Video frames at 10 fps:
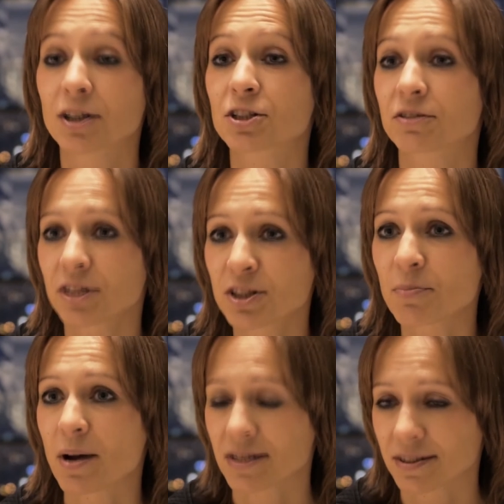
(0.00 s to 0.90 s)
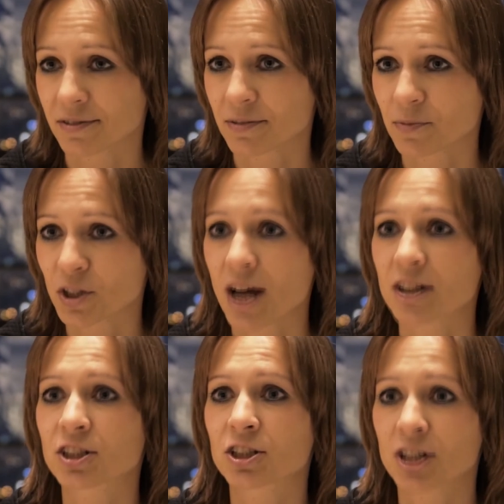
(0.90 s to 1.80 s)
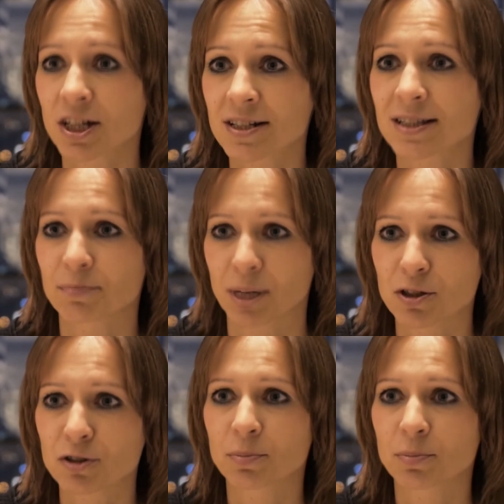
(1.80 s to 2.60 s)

Czy wiecie Państwo, że aż trzech z pięciu